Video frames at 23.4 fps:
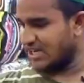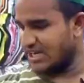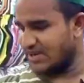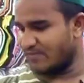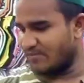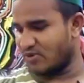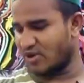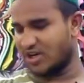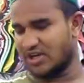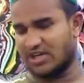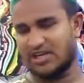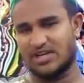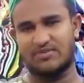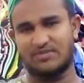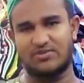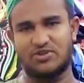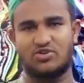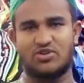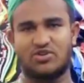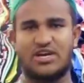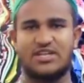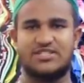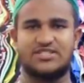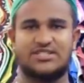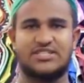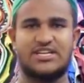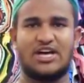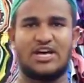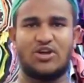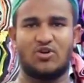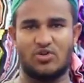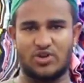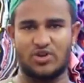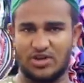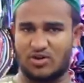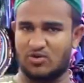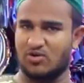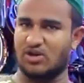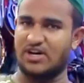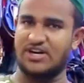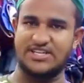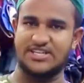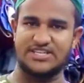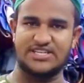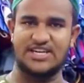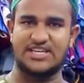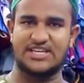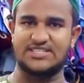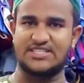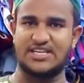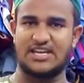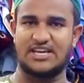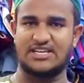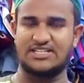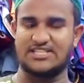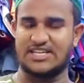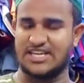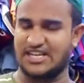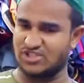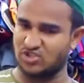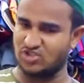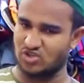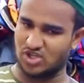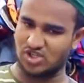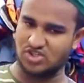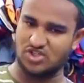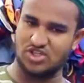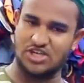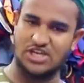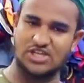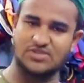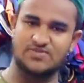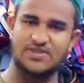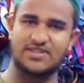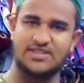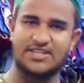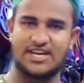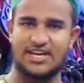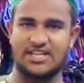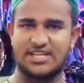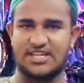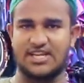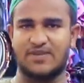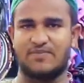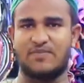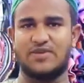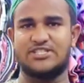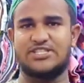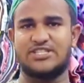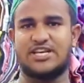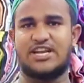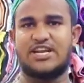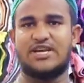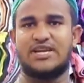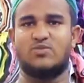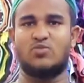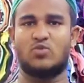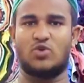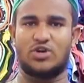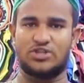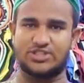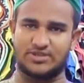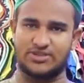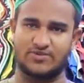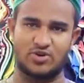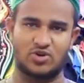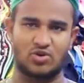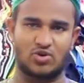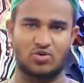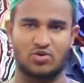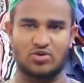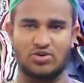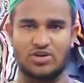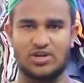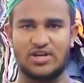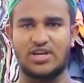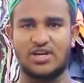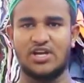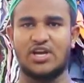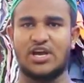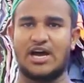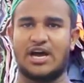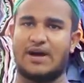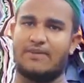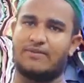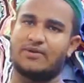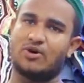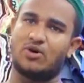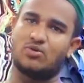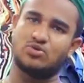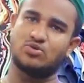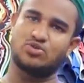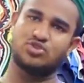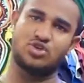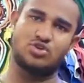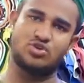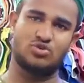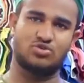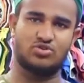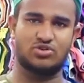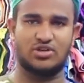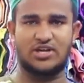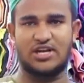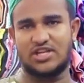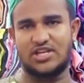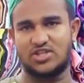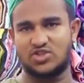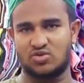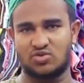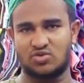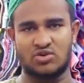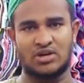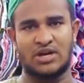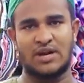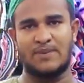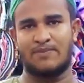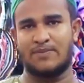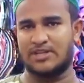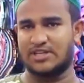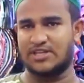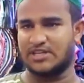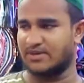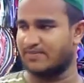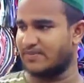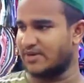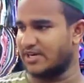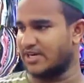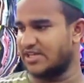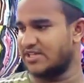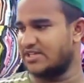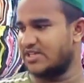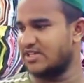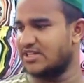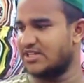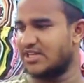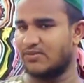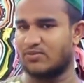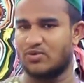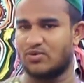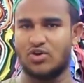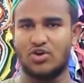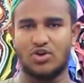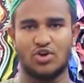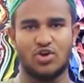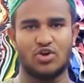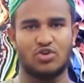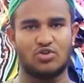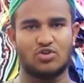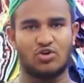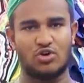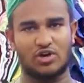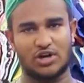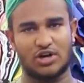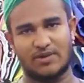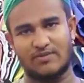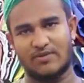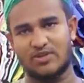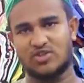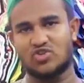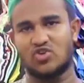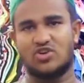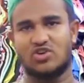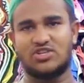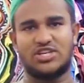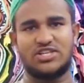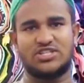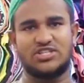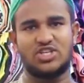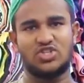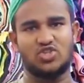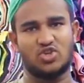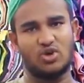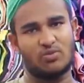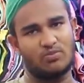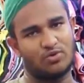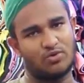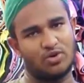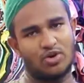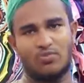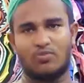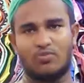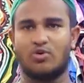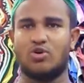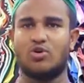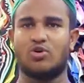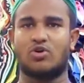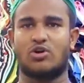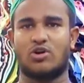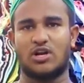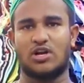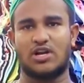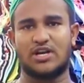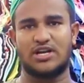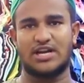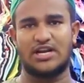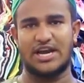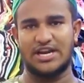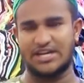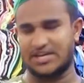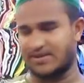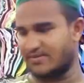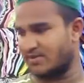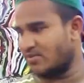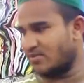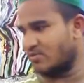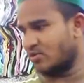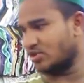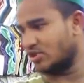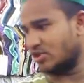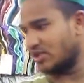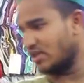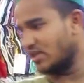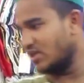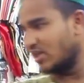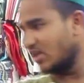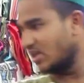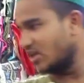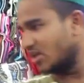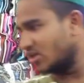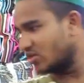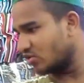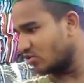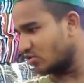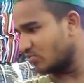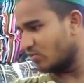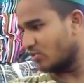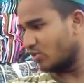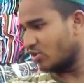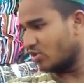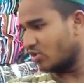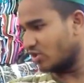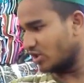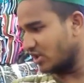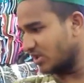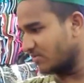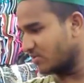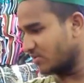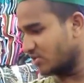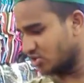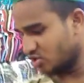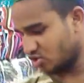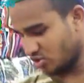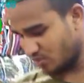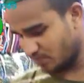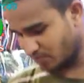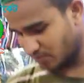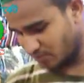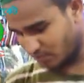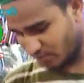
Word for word: চায়না প্রোডাক্টের ভিতরে আছে আরও অনেকগুলো ডিজাইন আছে আর যারা সরাসরি আসবেন তারা দেখবেন যারা এই হোয়াটসঅ্যাপে নক করেন আমরা অবশ্যই নতুন কালেকশনগুলো আপনাদেরকে পাঠিয়ে দিয়ে থাকবো তখন আমরা চলে যাচ্ছি সম্পূর্ণ পোলো কলার আইটেমের মধ্যে তো পোলো কলার মধ্যে